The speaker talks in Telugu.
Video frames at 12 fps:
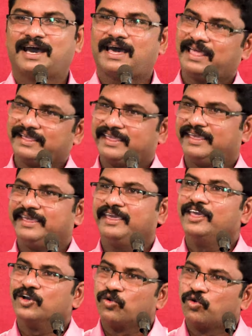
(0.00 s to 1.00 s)
అలాగే
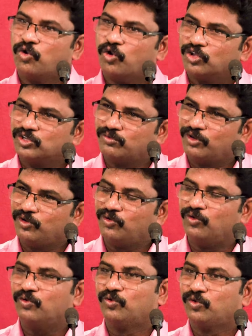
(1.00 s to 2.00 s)
గోధుమలు
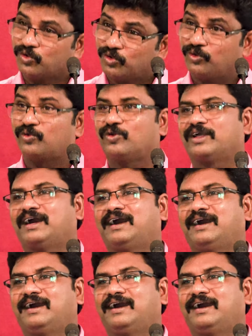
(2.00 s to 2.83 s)
గురుగులు కూడా